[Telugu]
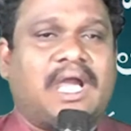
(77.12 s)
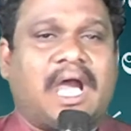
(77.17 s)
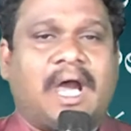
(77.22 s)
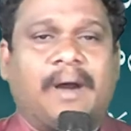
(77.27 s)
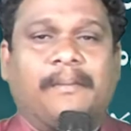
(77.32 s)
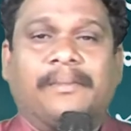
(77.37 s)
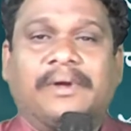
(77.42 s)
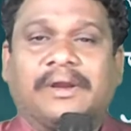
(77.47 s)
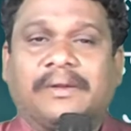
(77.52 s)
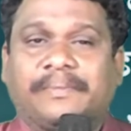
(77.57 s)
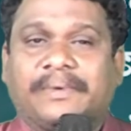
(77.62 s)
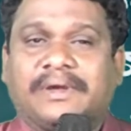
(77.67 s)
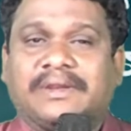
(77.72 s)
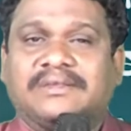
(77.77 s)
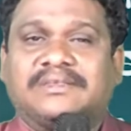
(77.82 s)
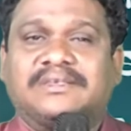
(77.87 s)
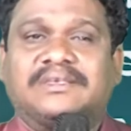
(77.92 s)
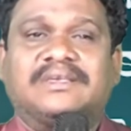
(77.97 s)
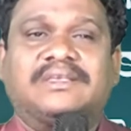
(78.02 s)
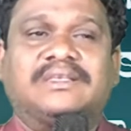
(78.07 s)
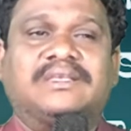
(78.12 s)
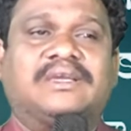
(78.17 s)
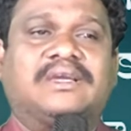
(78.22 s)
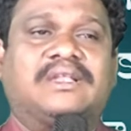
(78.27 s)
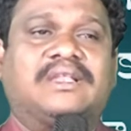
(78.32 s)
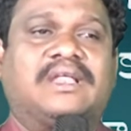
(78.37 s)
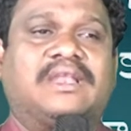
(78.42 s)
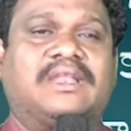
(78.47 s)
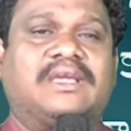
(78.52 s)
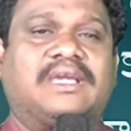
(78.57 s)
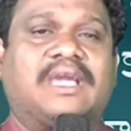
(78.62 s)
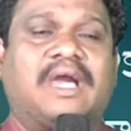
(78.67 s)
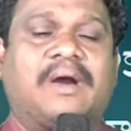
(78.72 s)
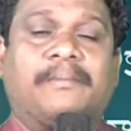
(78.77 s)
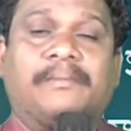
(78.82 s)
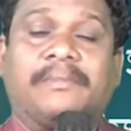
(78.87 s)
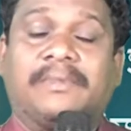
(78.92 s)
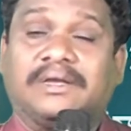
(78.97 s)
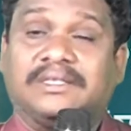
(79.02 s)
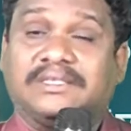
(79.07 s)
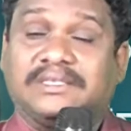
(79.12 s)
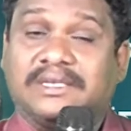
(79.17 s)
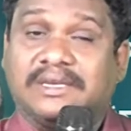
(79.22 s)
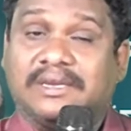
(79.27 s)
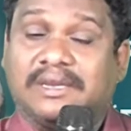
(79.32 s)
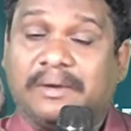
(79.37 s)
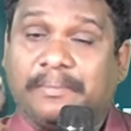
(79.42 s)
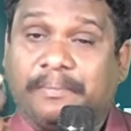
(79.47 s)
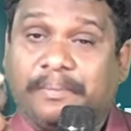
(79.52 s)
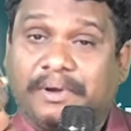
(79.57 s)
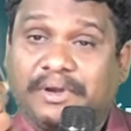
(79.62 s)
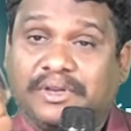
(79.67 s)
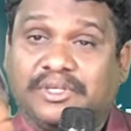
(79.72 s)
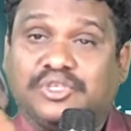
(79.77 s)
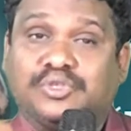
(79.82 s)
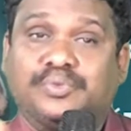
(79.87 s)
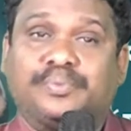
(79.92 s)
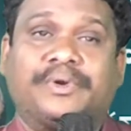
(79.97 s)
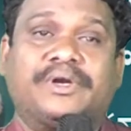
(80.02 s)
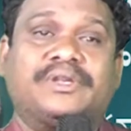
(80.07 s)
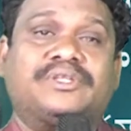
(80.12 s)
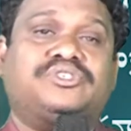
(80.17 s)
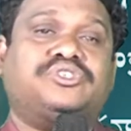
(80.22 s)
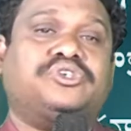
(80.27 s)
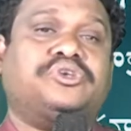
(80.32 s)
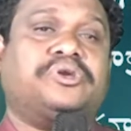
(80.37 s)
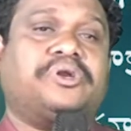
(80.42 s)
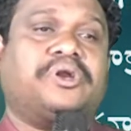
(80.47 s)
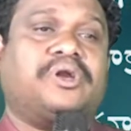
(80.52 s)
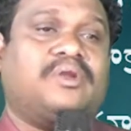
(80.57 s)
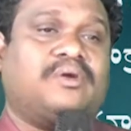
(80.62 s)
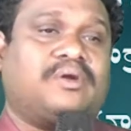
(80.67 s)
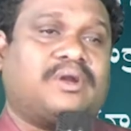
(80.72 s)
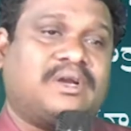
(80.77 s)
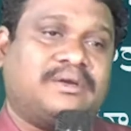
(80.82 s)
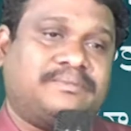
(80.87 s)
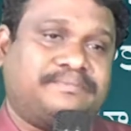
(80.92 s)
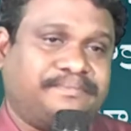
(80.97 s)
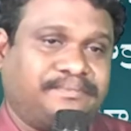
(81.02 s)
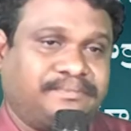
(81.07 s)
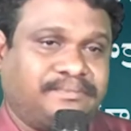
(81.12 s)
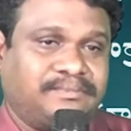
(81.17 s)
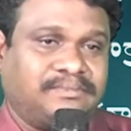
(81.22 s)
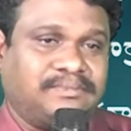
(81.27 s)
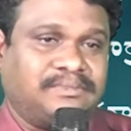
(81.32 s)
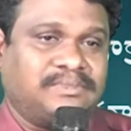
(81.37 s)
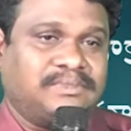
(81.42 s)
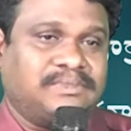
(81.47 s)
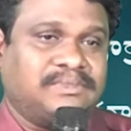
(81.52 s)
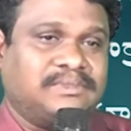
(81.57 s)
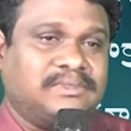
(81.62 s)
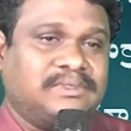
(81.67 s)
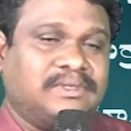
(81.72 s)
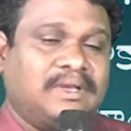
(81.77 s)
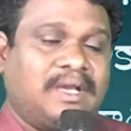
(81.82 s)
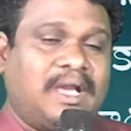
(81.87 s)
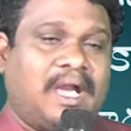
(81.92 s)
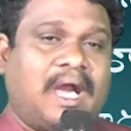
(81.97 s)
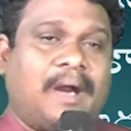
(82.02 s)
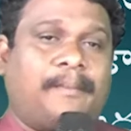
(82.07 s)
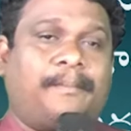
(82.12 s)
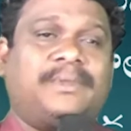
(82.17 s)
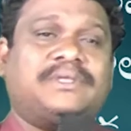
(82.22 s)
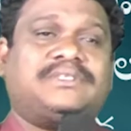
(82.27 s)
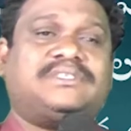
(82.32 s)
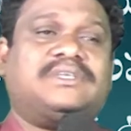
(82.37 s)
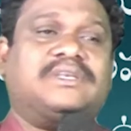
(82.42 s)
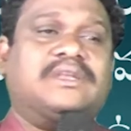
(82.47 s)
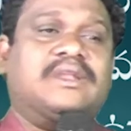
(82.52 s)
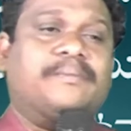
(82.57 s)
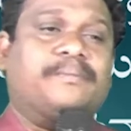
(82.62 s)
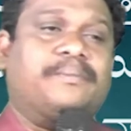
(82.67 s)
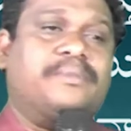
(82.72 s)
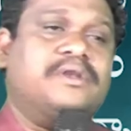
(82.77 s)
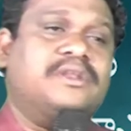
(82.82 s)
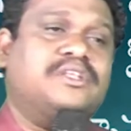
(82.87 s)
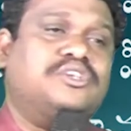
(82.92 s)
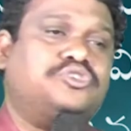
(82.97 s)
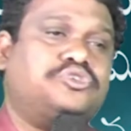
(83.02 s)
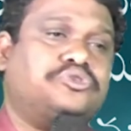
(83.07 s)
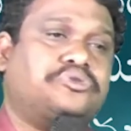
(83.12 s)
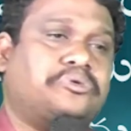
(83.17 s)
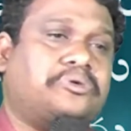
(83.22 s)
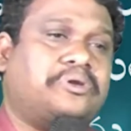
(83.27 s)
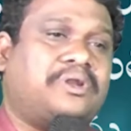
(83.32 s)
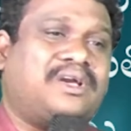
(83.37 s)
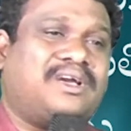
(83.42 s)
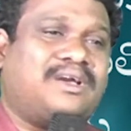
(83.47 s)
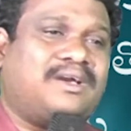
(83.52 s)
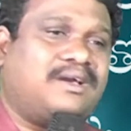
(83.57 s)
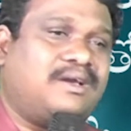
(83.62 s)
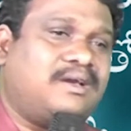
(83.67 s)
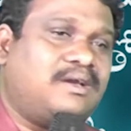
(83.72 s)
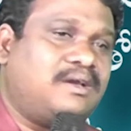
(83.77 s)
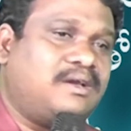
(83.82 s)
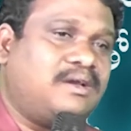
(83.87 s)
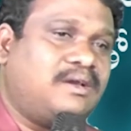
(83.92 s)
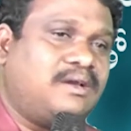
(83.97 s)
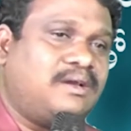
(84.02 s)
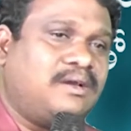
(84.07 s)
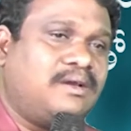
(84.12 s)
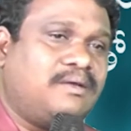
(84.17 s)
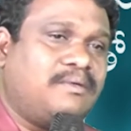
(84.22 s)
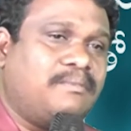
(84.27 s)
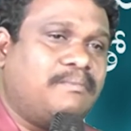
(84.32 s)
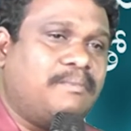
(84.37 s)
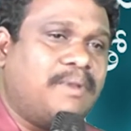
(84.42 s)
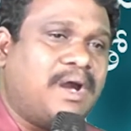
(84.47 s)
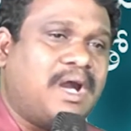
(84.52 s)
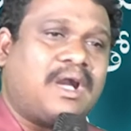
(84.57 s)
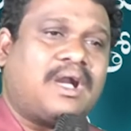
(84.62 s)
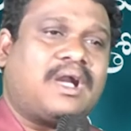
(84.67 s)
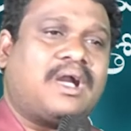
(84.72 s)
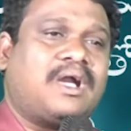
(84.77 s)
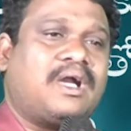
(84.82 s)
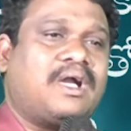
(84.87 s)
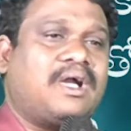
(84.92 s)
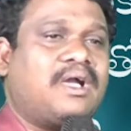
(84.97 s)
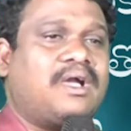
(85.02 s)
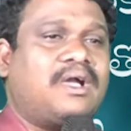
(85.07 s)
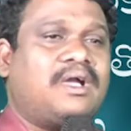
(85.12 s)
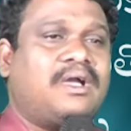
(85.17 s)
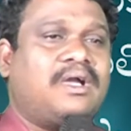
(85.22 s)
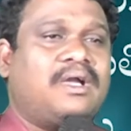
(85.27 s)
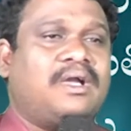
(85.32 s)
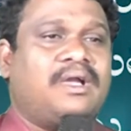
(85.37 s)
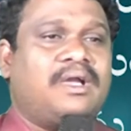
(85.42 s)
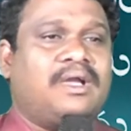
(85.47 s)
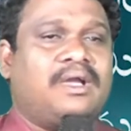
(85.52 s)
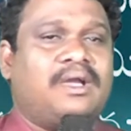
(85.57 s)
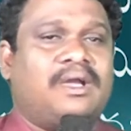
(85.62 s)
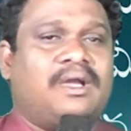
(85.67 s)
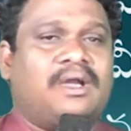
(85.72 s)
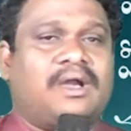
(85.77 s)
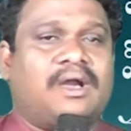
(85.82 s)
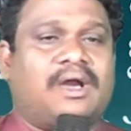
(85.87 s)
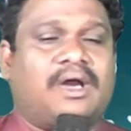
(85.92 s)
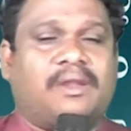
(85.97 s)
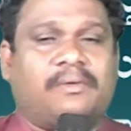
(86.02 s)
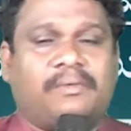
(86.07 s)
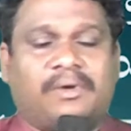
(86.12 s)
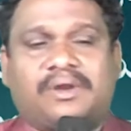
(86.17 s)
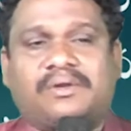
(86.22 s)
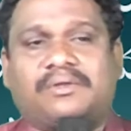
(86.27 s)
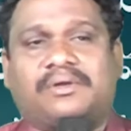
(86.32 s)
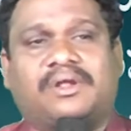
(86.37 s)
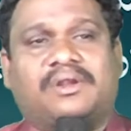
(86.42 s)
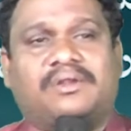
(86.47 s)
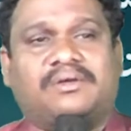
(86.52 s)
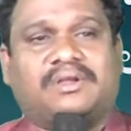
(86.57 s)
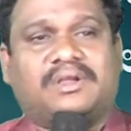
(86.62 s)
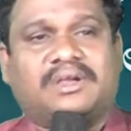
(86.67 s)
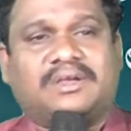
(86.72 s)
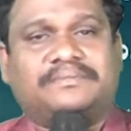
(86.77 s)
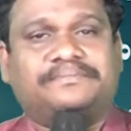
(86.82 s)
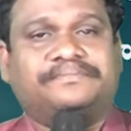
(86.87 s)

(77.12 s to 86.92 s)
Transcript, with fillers: అమ్మను పరిచయం చేయడానికి అమ్మ చిన్నప్పటి నుంచి పరిచయం కనుక అమ్మ చిన్నప్పటి నుంచి కూడా బాగా అలవాటు కనుక